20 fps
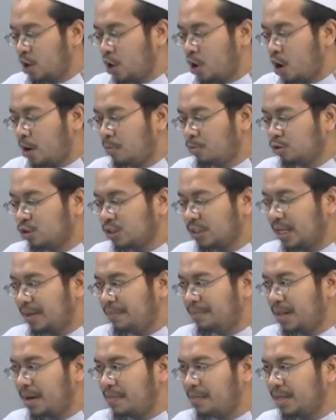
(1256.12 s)
ของมุสลิ
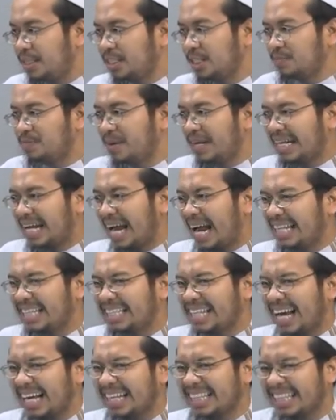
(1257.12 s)
มเนี่ยมันจึงเป็นการ
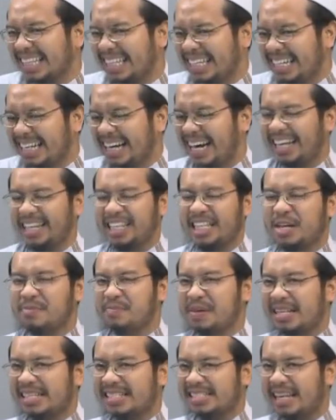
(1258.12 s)
ตักเตือน จึง
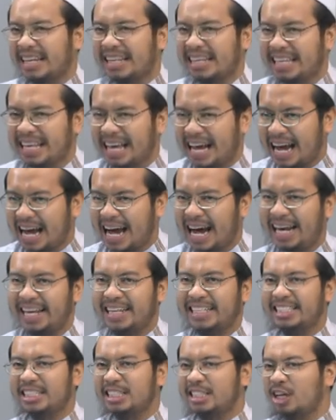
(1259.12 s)
เป็นสัญญาณ
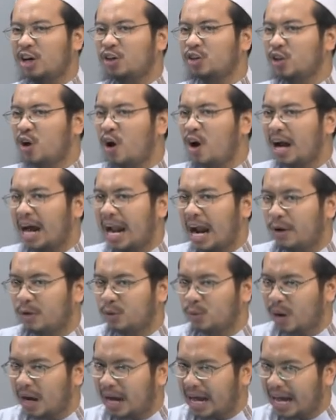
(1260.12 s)
จึงต้องต้องกล่าว
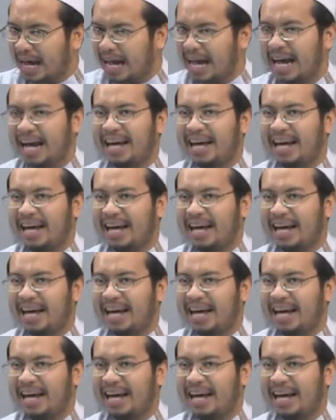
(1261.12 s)
ดูอา